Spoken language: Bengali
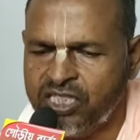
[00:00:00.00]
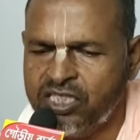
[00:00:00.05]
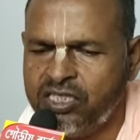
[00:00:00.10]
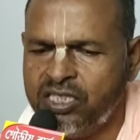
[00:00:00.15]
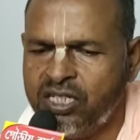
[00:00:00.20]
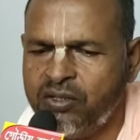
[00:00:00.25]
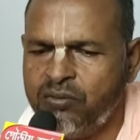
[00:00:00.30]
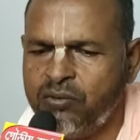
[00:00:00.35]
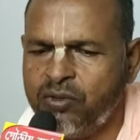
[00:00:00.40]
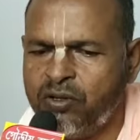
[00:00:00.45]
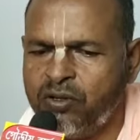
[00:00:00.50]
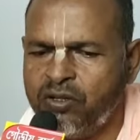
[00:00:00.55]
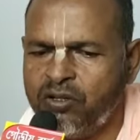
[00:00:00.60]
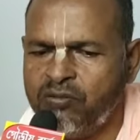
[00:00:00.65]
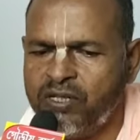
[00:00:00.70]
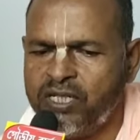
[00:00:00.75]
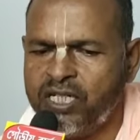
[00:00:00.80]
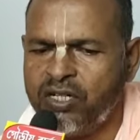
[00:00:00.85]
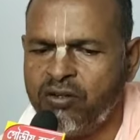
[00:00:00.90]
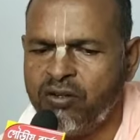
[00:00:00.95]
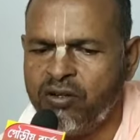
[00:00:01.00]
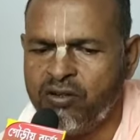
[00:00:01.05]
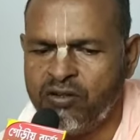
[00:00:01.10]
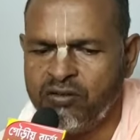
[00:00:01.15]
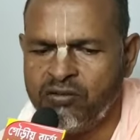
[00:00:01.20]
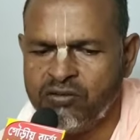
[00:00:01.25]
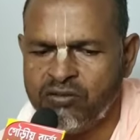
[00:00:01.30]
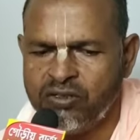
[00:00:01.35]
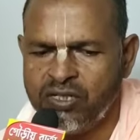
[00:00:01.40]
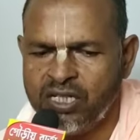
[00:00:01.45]
তার ভগবানের
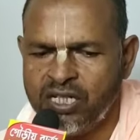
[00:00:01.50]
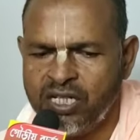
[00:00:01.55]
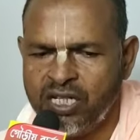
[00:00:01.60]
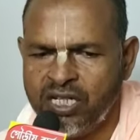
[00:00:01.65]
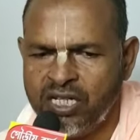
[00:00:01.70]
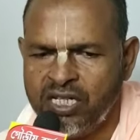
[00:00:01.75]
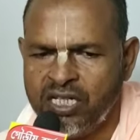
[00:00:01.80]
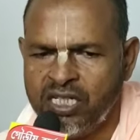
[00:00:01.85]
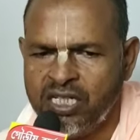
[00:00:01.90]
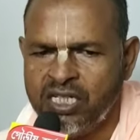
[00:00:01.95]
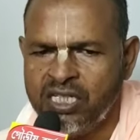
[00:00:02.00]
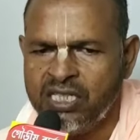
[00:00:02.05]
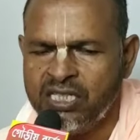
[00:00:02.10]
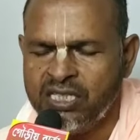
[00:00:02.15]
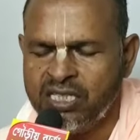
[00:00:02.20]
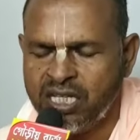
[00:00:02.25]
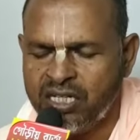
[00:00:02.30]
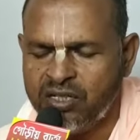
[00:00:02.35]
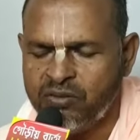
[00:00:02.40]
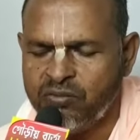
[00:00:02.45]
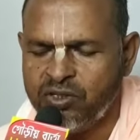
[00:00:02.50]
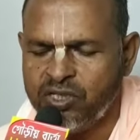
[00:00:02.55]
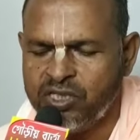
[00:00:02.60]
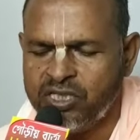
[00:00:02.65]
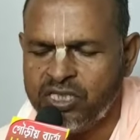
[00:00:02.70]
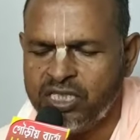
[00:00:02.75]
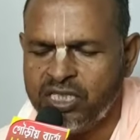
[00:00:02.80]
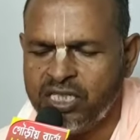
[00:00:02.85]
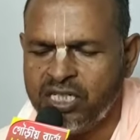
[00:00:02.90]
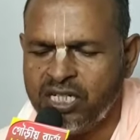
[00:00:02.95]
অনন্ত লীলা তার
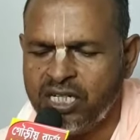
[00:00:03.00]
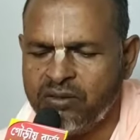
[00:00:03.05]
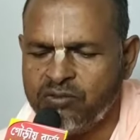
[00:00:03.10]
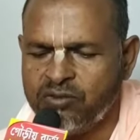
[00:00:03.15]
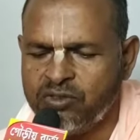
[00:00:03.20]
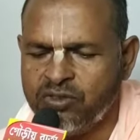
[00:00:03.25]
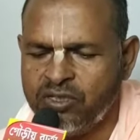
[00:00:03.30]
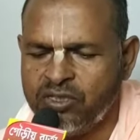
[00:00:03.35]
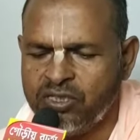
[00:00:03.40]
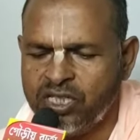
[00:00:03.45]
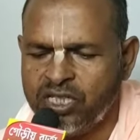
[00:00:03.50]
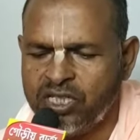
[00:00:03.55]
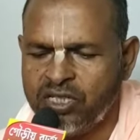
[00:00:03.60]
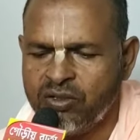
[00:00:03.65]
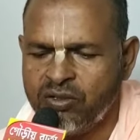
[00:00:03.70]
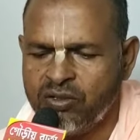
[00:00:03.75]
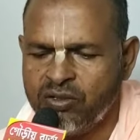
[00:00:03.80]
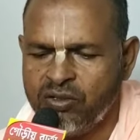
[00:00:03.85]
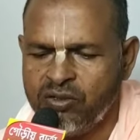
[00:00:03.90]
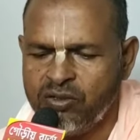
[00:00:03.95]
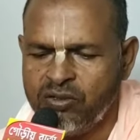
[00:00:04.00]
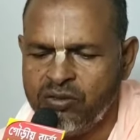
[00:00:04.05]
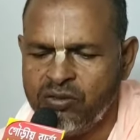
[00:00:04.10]
মধ্যে রামচন্দ্রের হলো